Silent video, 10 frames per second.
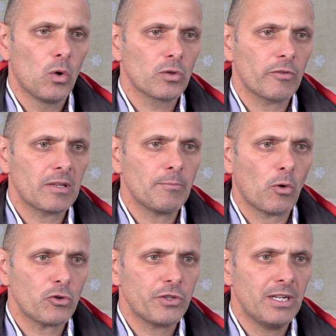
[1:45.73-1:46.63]
Und auf der
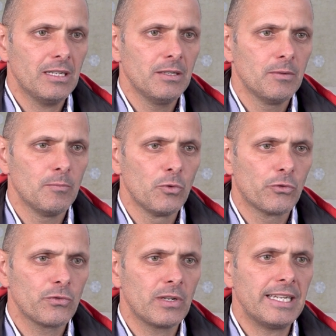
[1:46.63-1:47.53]
Baustelle
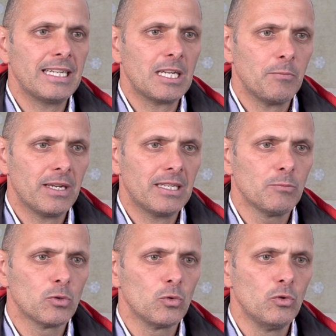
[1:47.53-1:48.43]
müssen lediglich mehr die
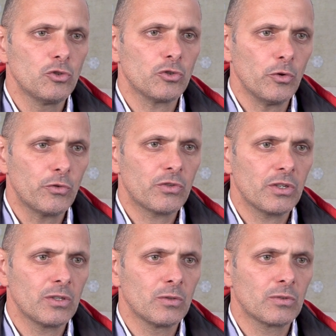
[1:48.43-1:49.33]

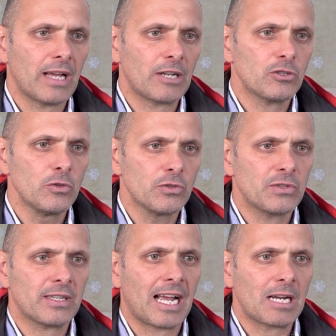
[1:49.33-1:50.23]
Modulstöße und
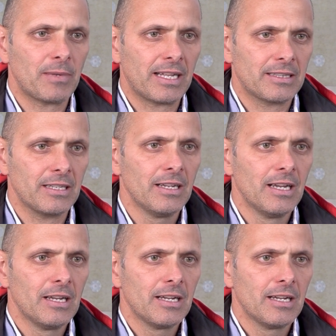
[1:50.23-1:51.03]
Anschlüsse zur Gangplatte